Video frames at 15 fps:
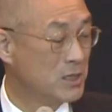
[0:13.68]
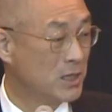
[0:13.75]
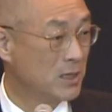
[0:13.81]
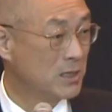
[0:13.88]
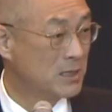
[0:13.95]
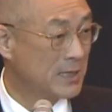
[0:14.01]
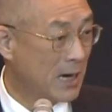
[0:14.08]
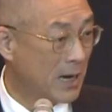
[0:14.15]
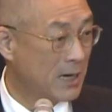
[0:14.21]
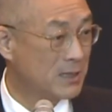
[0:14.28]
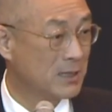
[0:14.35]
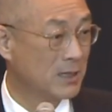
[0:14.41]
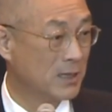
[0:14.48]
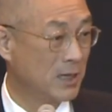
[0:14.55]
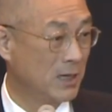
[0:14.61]
心障碍
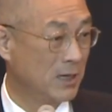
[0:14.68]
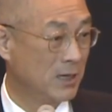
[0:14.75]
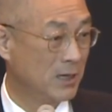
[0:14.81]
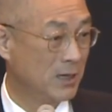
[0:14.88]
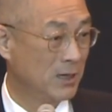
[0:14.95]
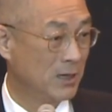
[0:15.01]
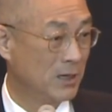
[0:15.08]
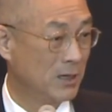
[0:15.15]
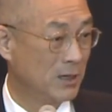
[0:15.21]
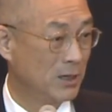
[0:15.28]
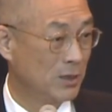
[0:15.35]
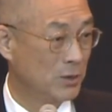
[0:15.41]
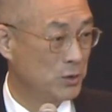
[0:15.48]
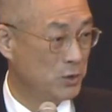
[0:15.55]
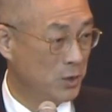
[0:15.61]
者的
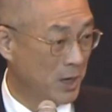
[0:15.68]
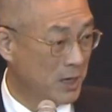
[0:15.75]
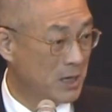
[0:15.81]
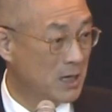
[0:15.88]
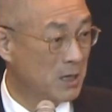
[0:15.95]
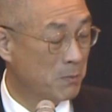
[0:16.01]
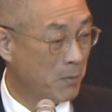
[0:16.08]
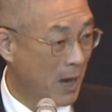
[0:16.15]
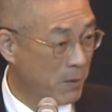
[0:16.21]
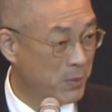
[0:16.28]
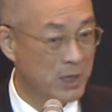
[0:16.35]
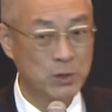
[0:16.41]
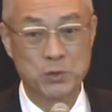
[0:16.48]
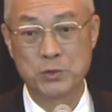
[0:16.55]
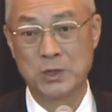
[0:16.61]
权利白
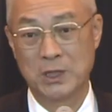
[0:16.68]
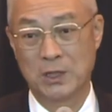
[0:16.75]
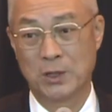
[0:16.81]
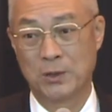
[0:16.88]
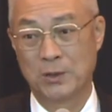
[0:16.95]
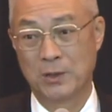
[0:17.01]
皮书里头，